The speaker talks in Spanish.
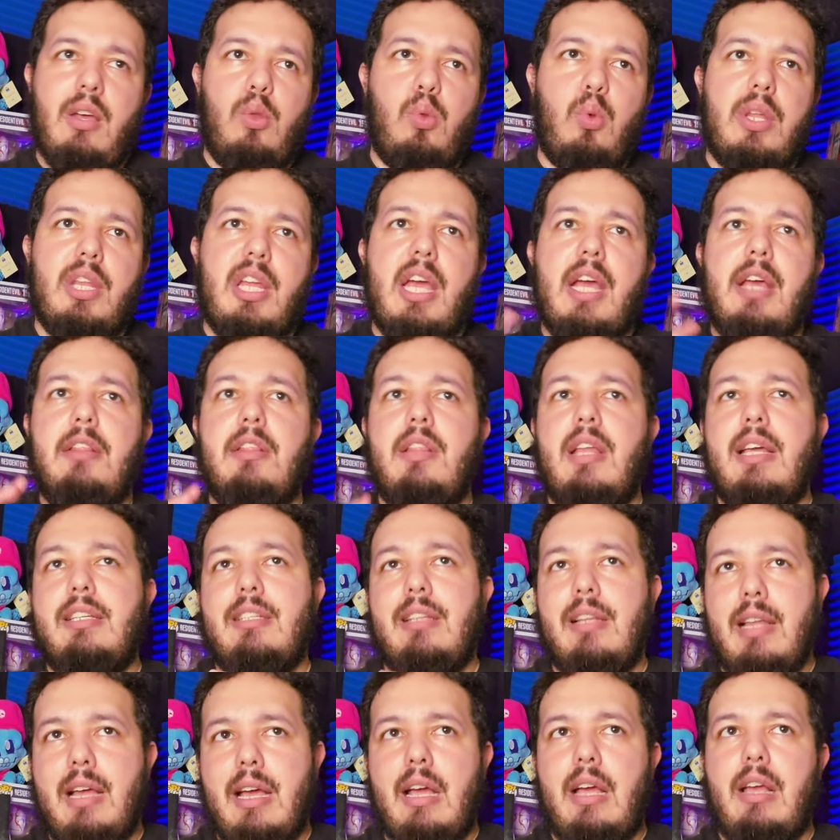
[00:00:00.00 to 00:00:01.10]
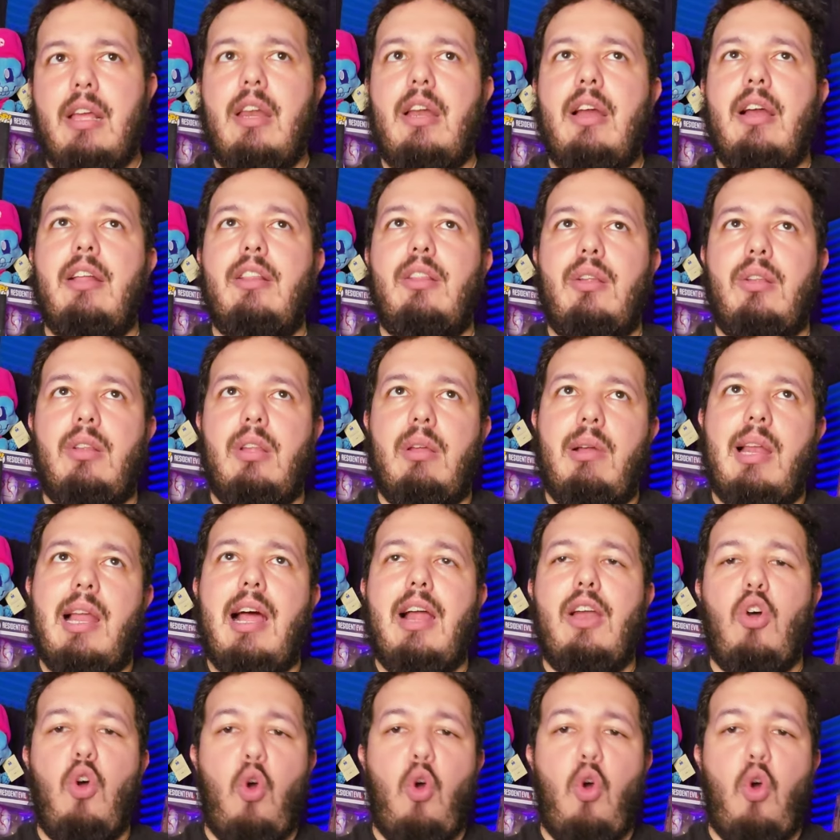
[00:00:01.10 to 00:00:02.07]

28 Days Later, en donde ¿verdad?